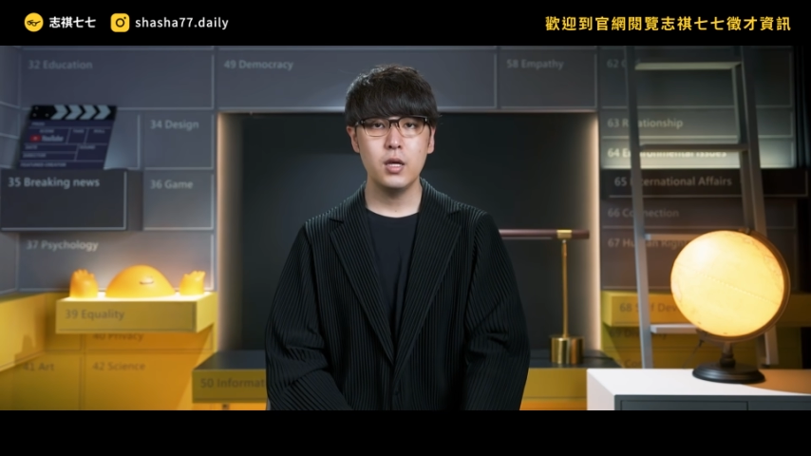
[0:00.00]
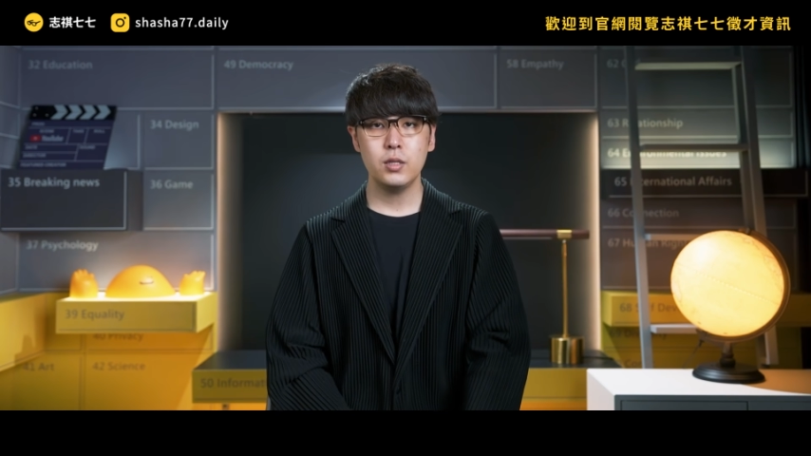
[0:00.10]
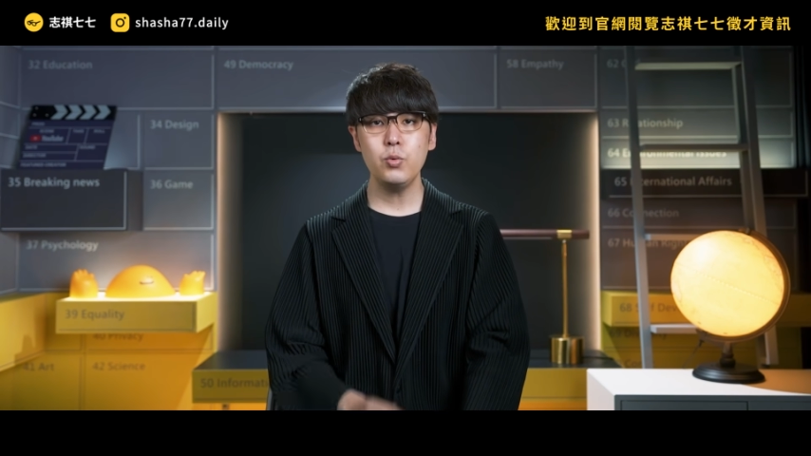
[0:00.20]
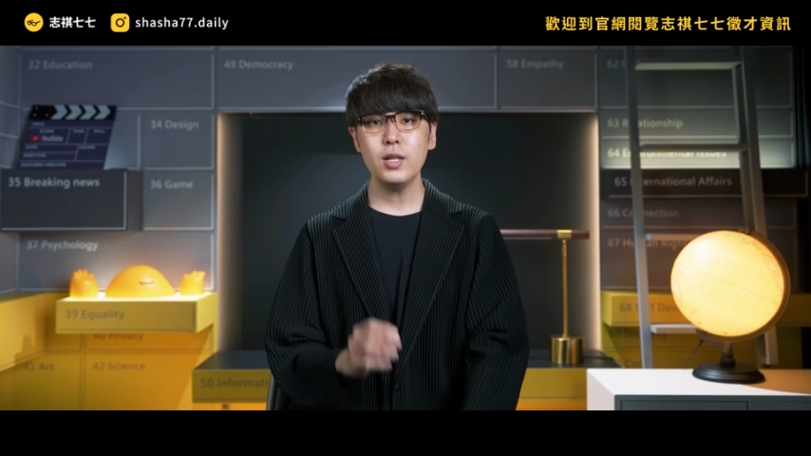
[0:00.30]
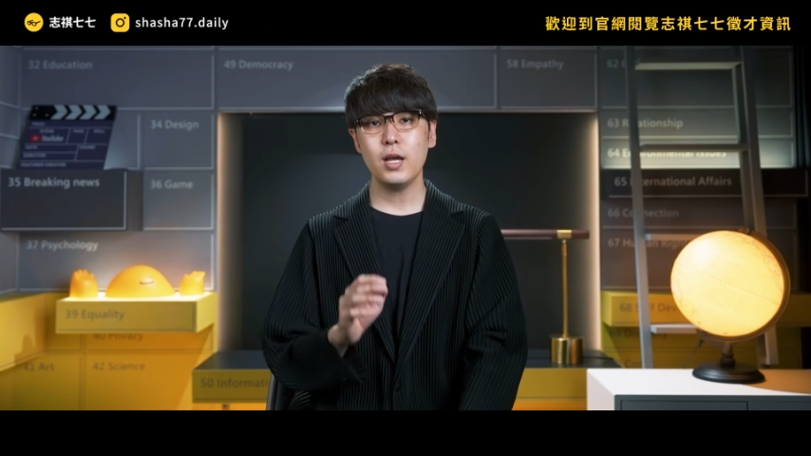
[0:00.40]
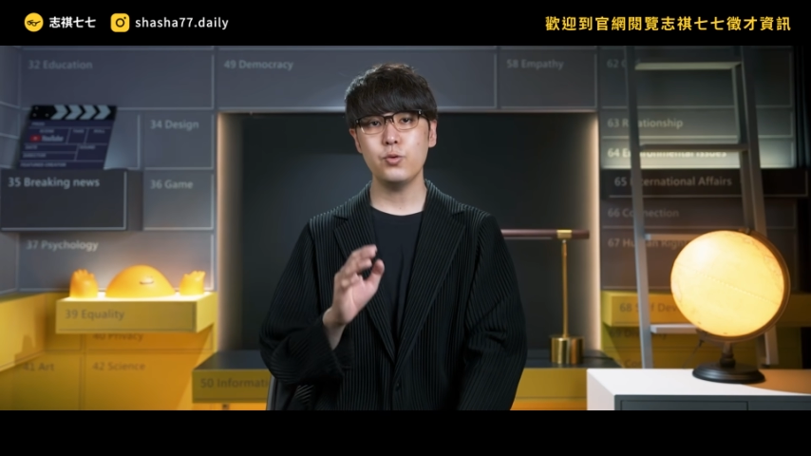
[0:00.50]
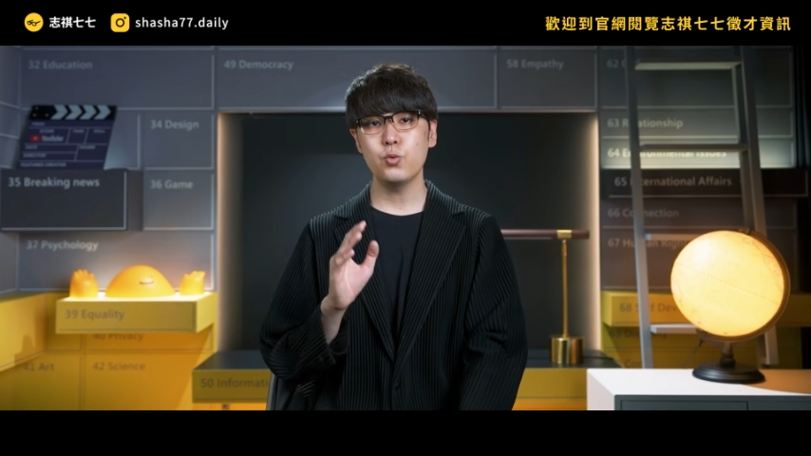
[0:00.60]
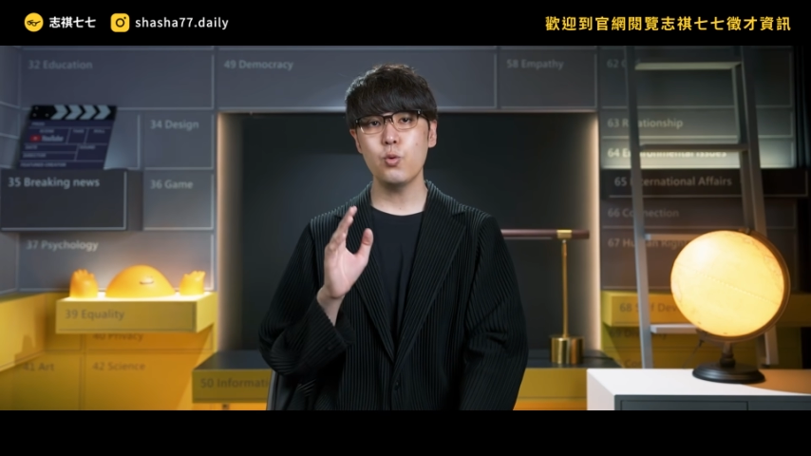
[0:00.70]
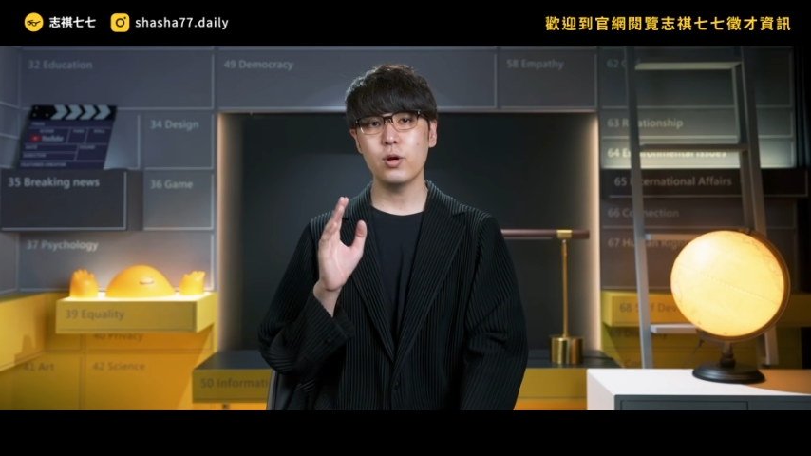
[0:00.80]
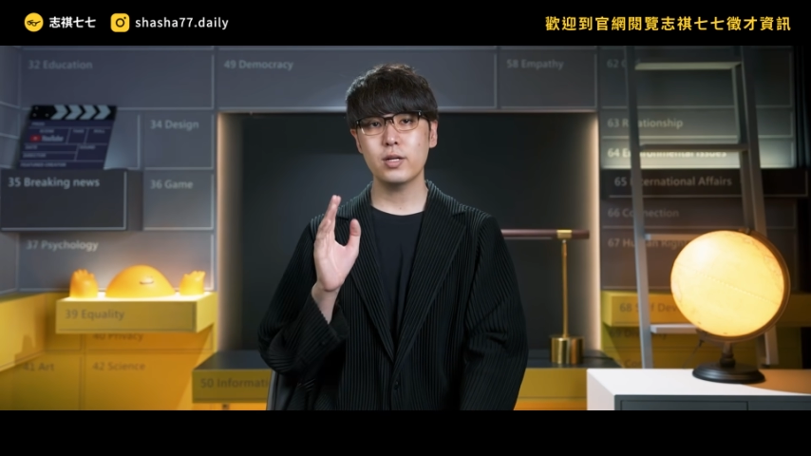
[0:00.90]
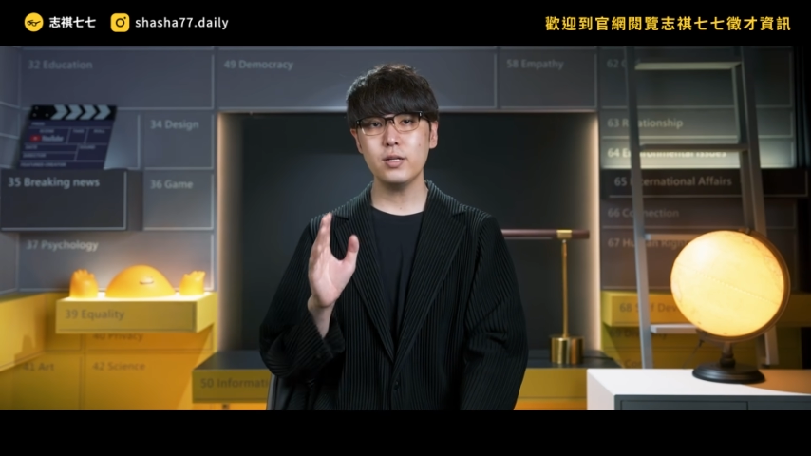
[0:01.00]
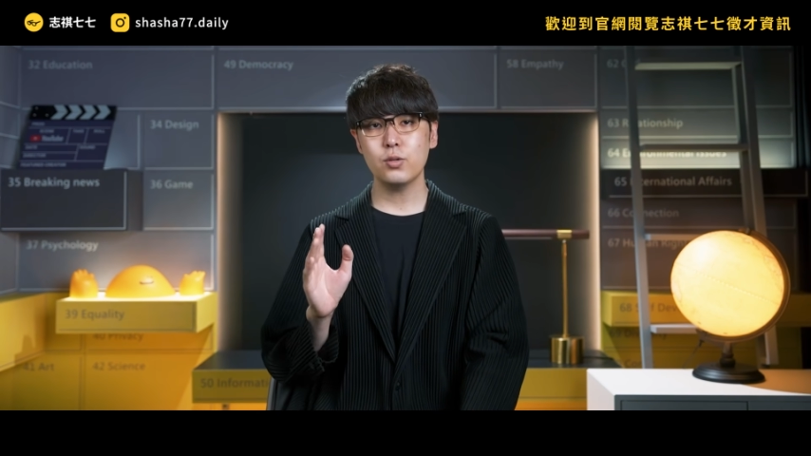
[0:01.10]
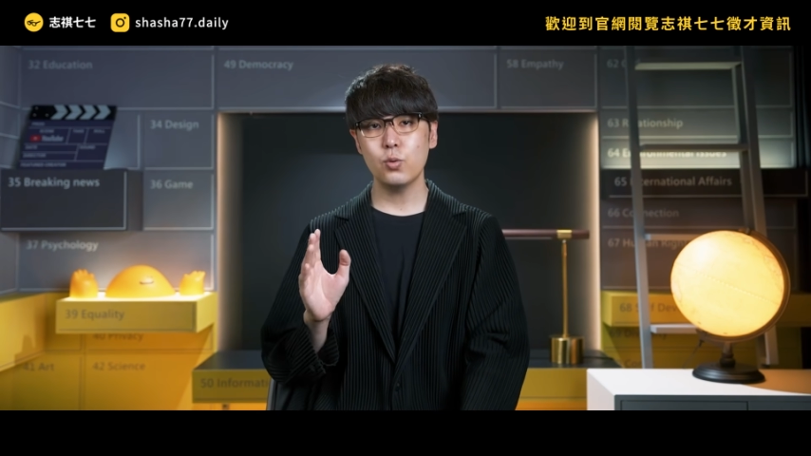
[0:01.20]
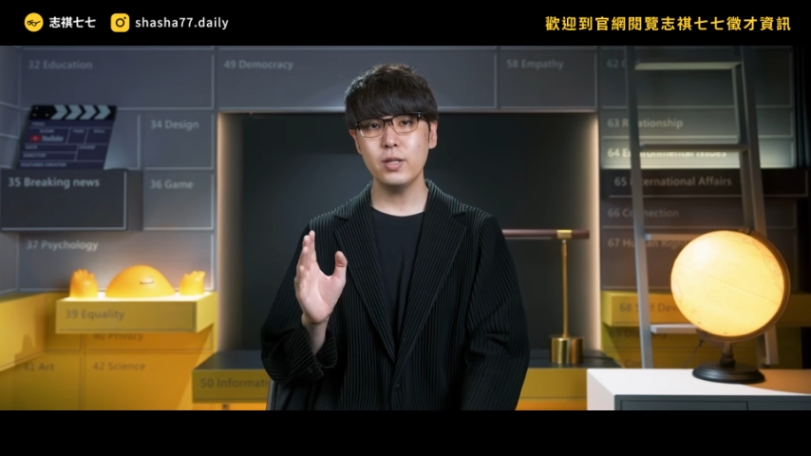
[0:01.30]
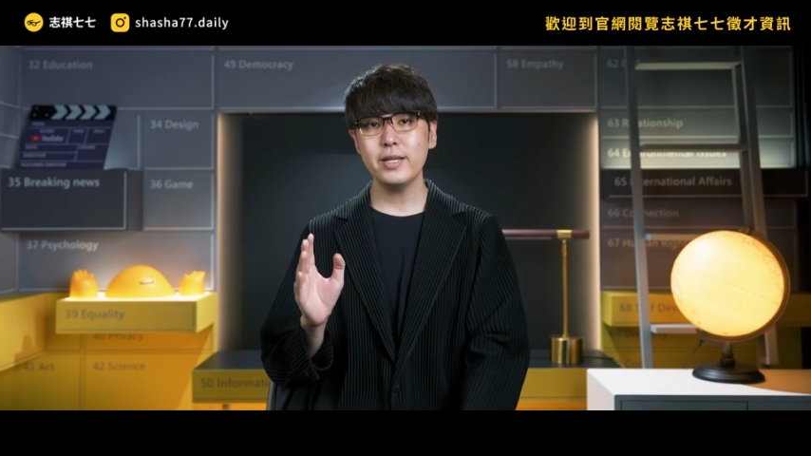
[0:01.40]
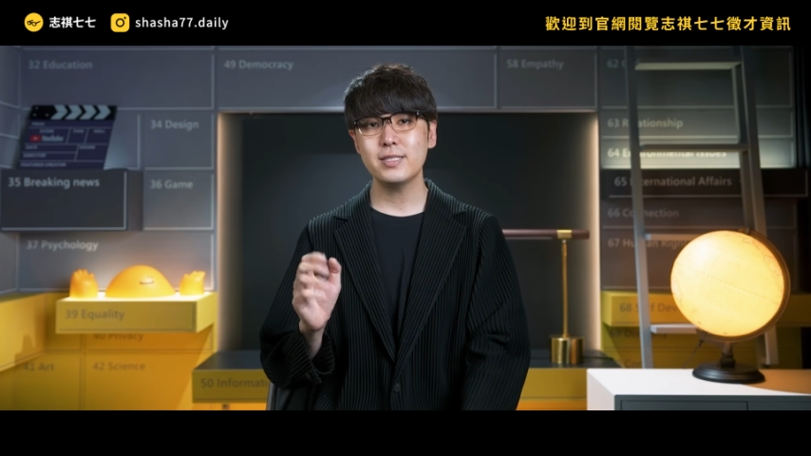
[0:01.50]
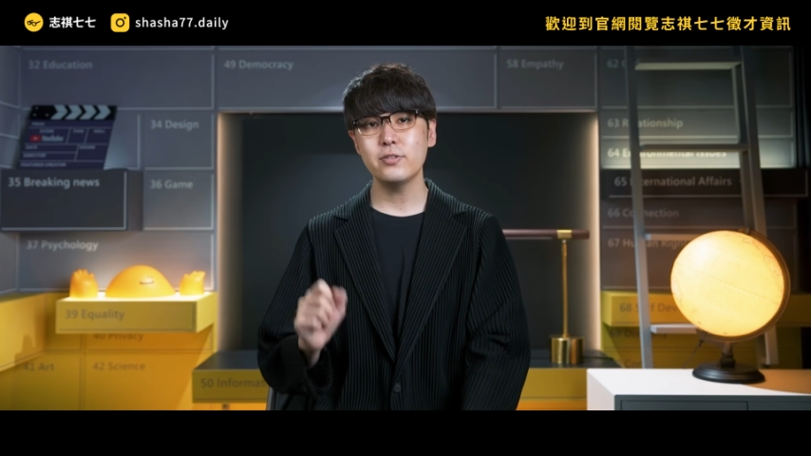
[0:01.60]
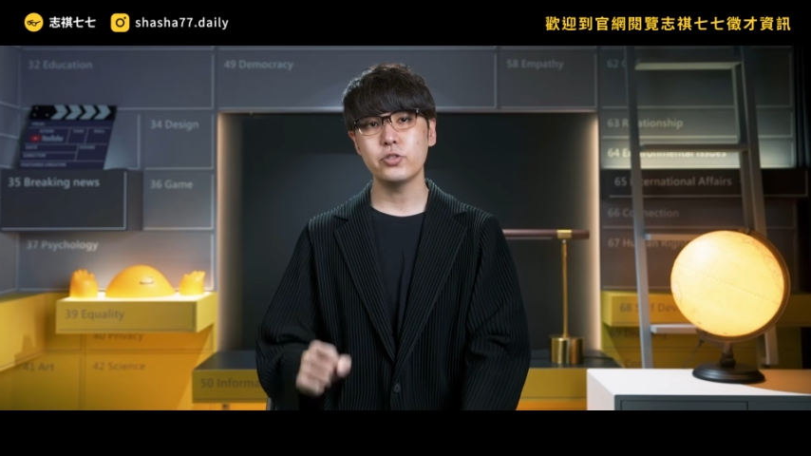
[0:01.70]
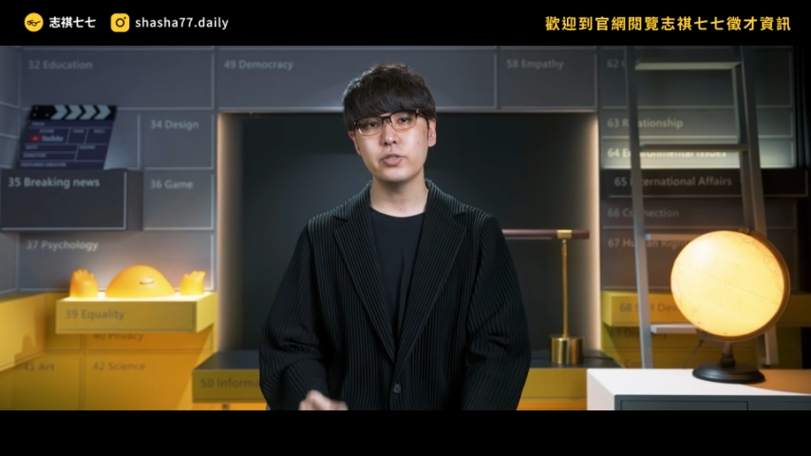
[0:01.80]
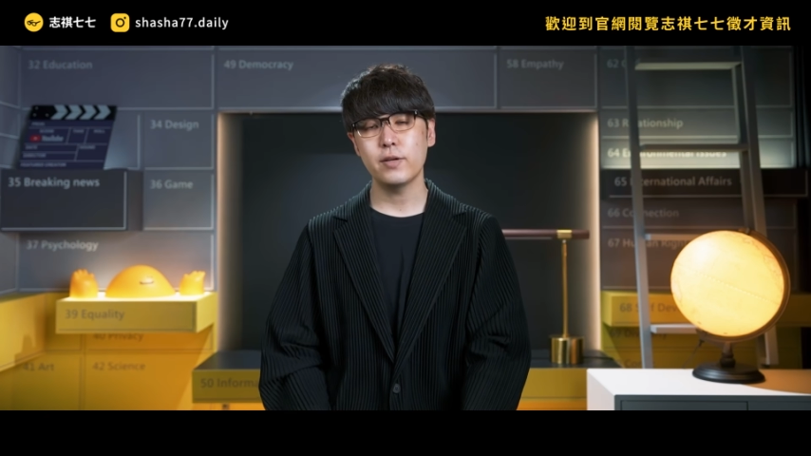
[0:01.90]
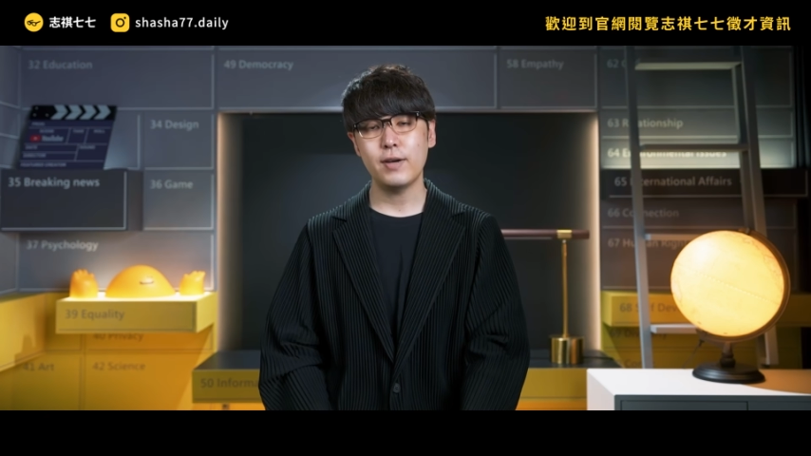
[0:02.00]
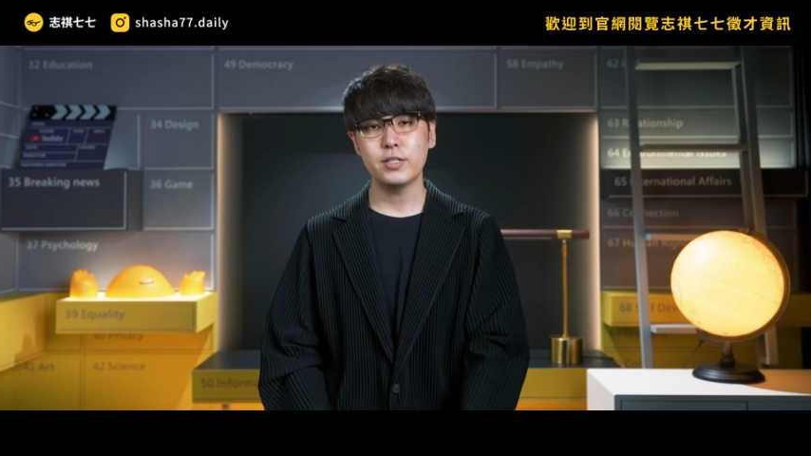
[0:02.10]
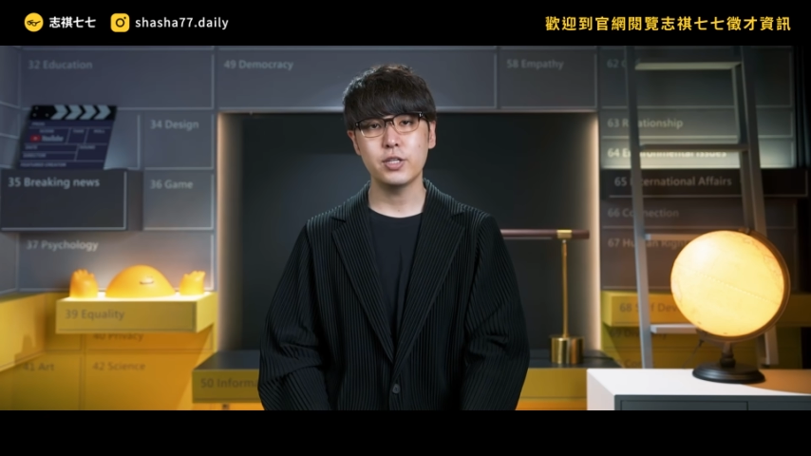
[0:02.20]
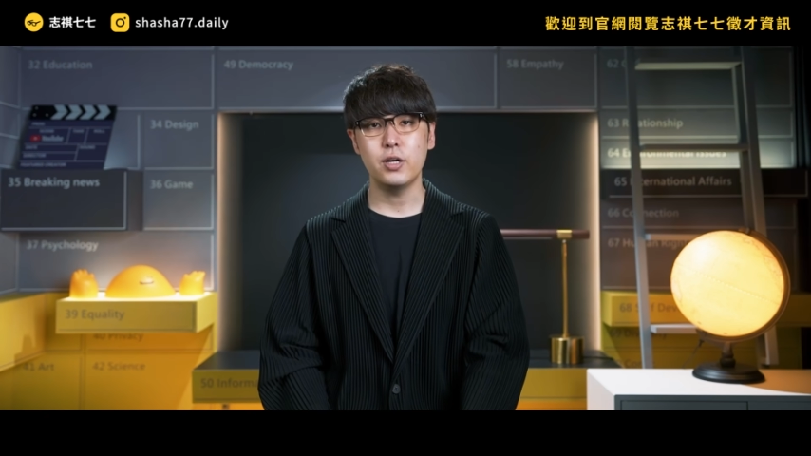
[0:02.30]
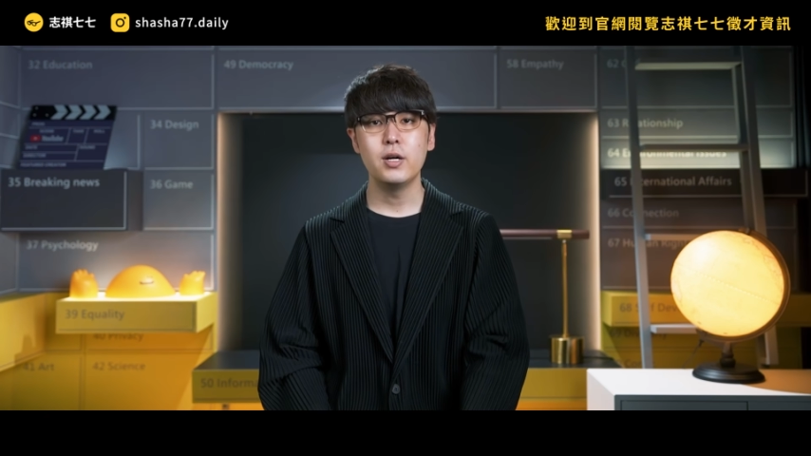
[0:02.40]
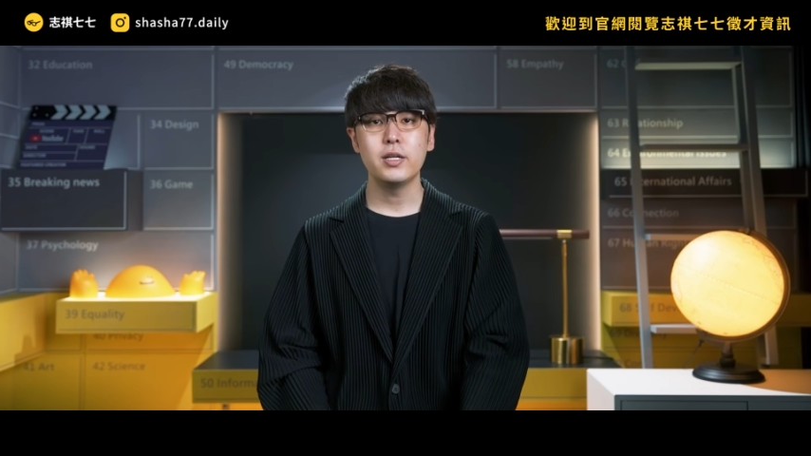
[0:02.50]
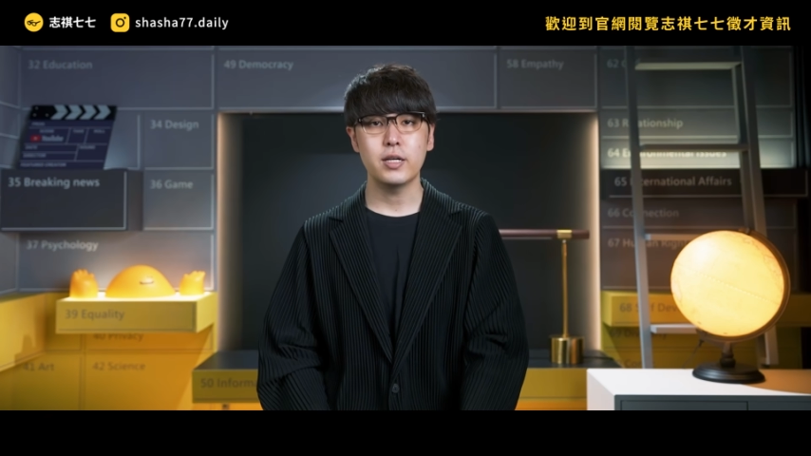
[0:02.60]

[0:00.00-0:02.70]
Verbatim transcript: 那未来如果更多类似的事件发生，